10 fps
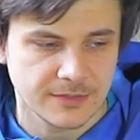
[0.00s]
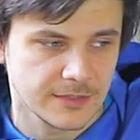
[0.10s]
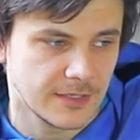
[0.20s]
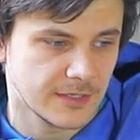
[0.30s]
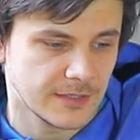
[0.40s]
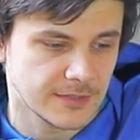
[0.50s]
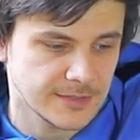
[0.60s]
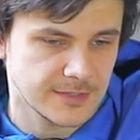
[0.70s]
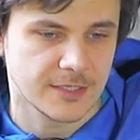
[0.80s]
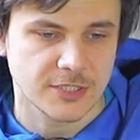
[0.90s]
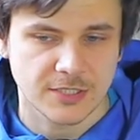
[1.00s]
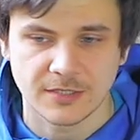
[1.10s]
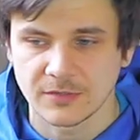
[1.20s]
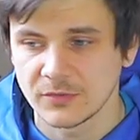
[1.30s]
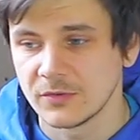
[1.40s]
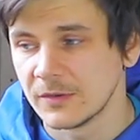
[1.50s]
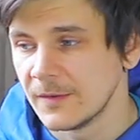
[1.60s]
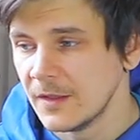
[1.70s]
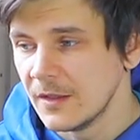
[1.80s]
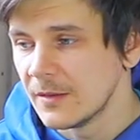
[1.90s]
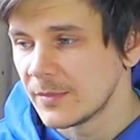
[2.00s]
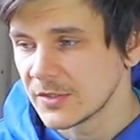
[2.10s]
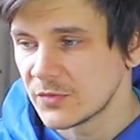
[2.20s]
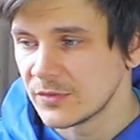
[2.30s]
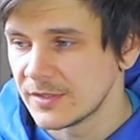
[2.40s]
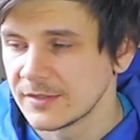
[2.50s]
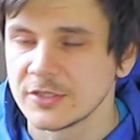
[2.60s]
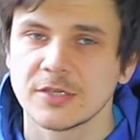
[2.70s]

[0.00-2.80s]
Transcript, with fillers: для стяжки, но, по сути, это